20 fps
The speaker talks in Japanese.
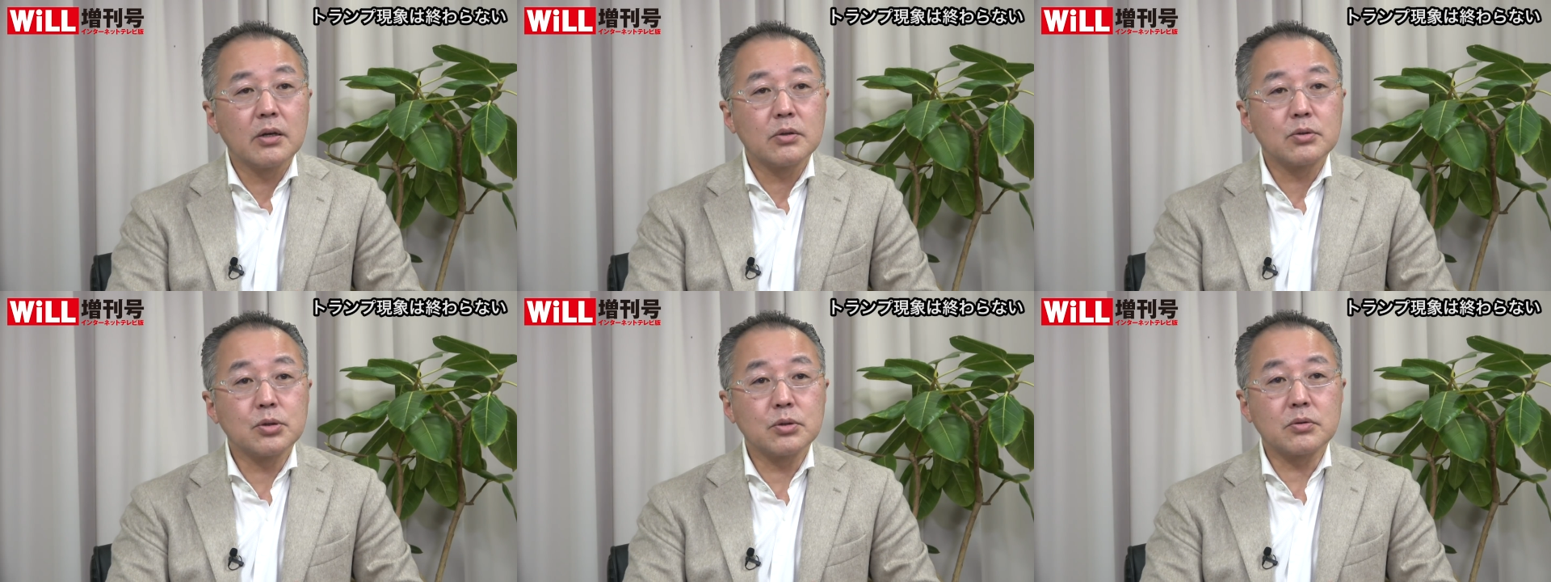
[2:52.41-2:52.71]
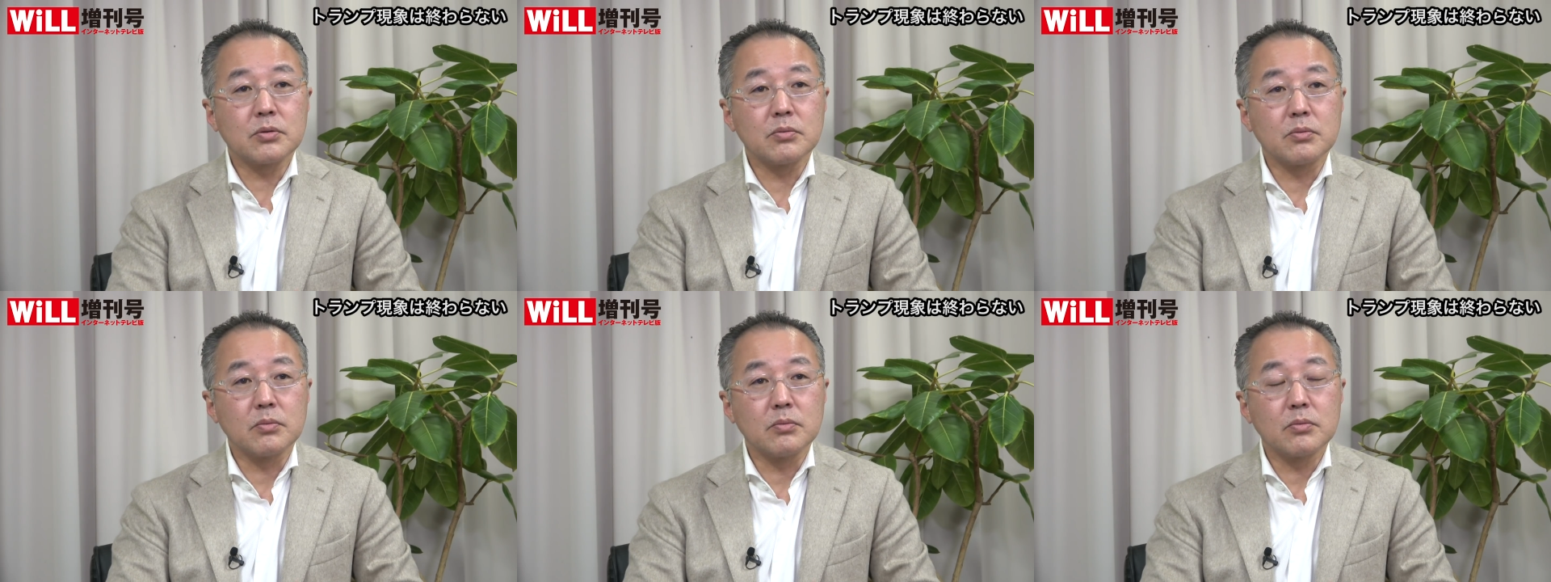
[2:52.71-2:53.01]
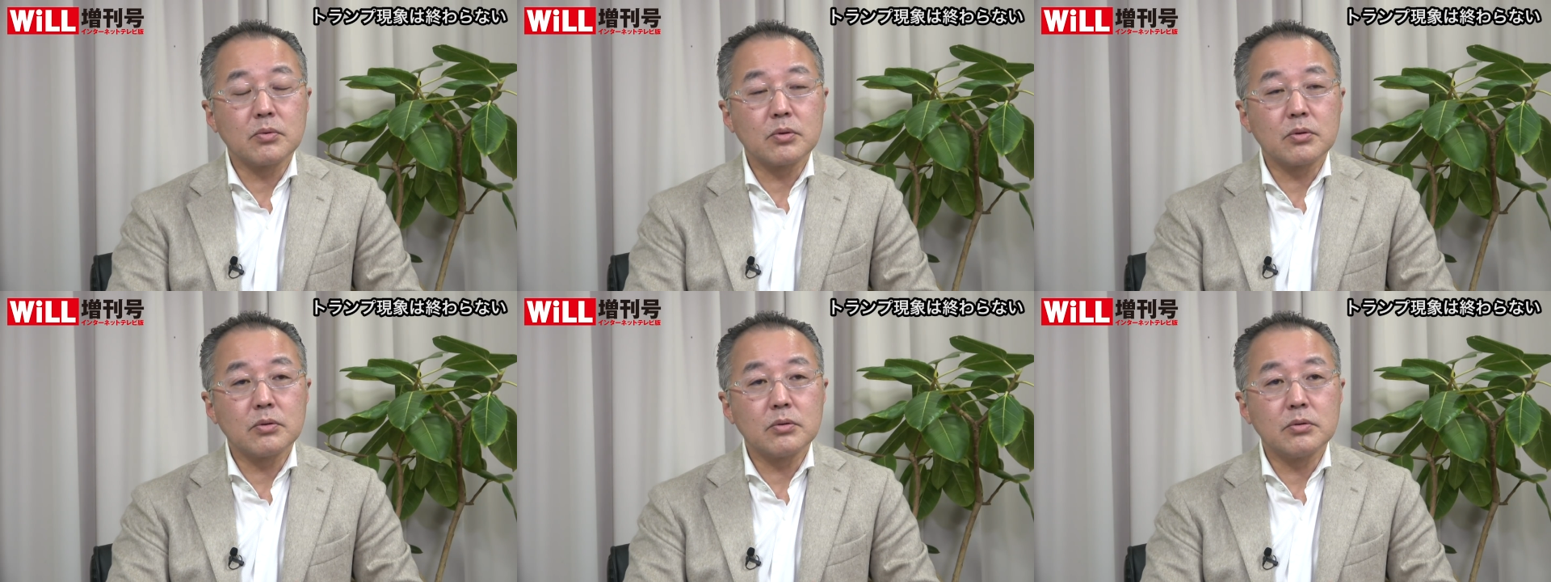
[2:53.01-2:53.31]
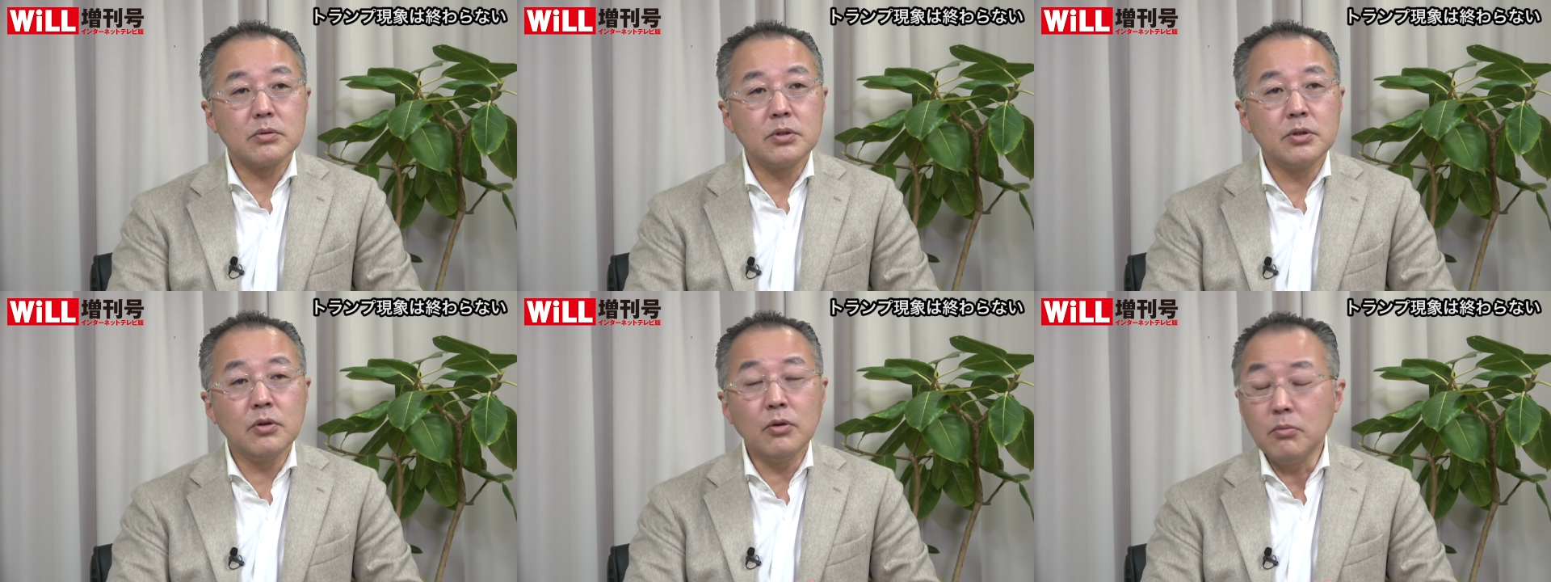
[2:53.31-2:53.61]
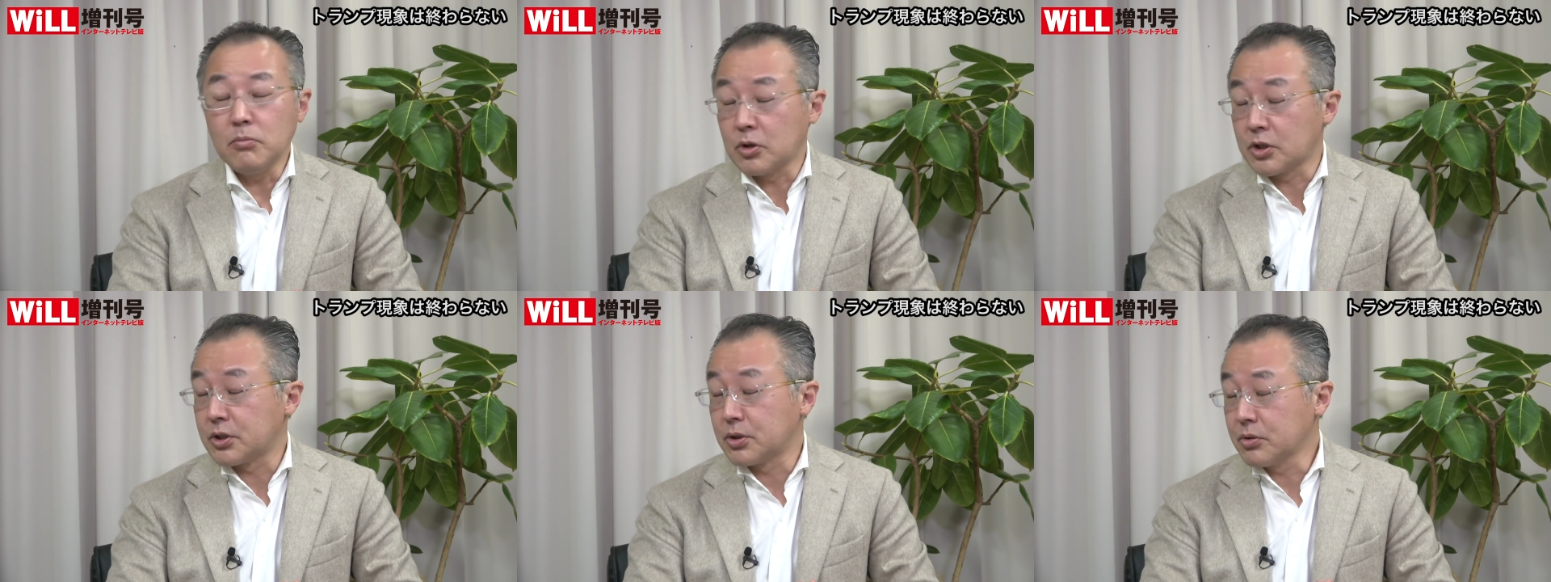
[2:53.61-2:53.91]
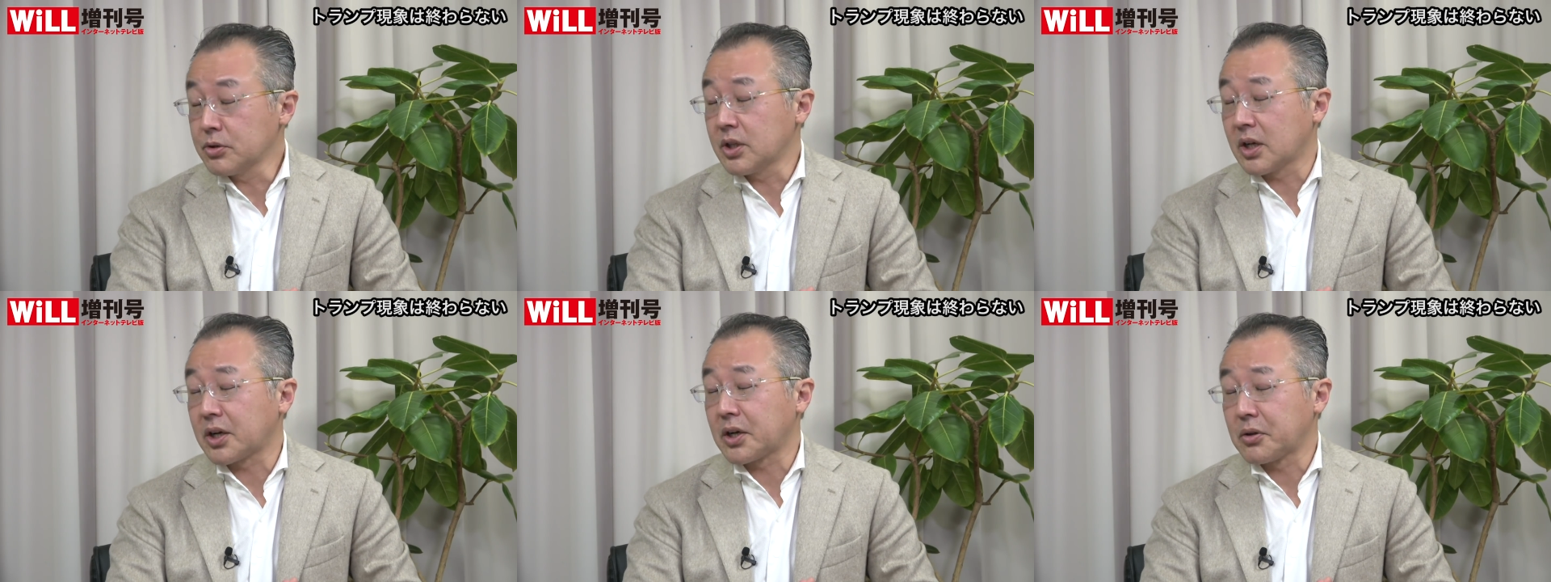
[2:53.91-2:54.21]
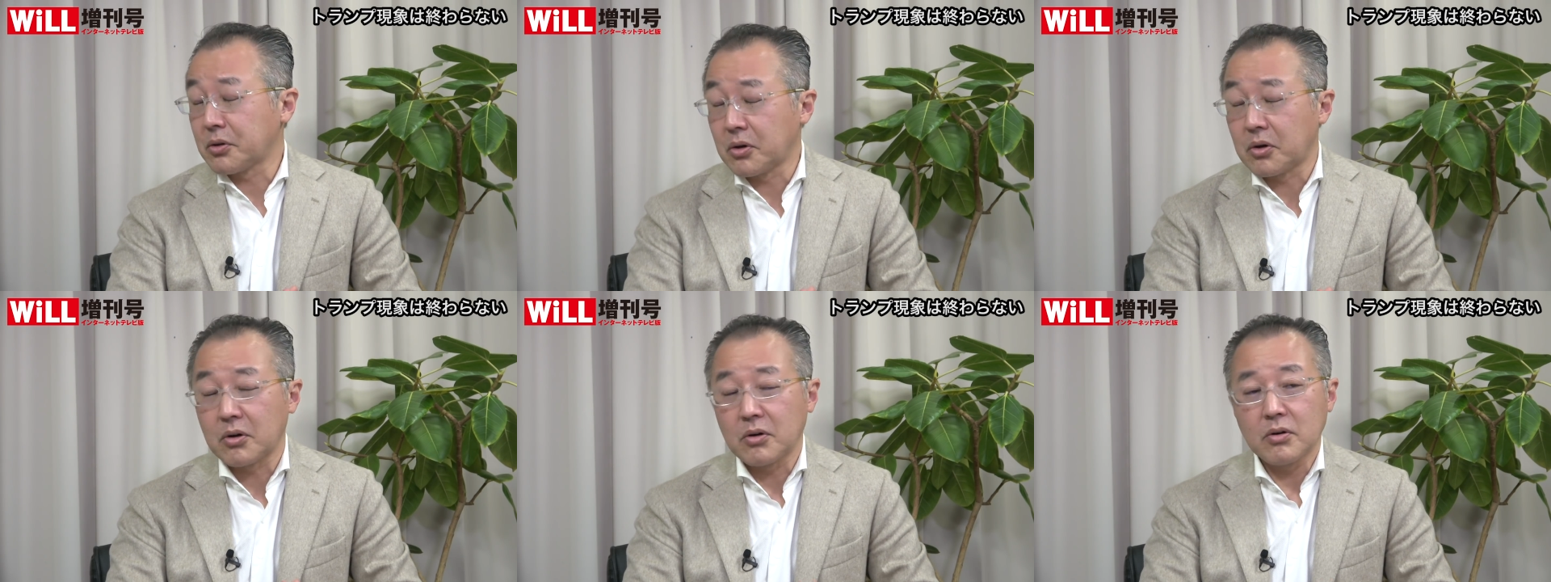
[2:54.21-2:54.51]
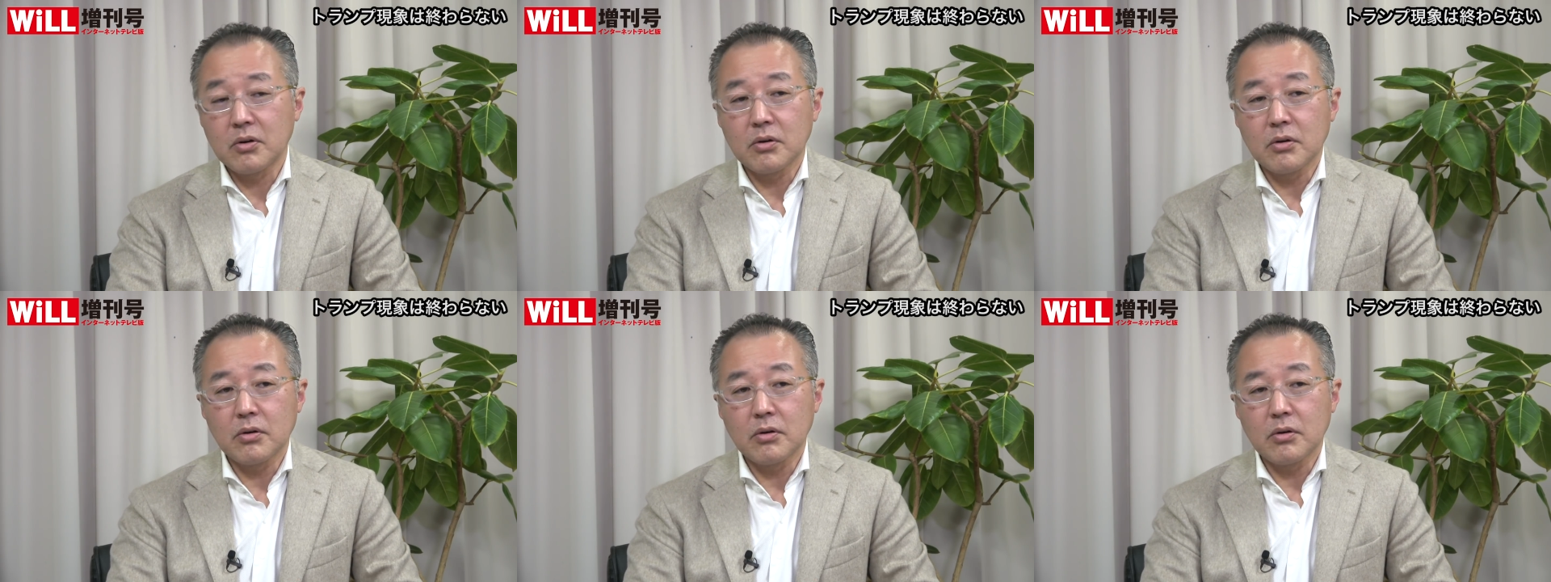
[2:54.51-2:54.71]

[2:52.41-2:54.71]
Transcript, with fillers: ちょっと日本もひどいんだけど、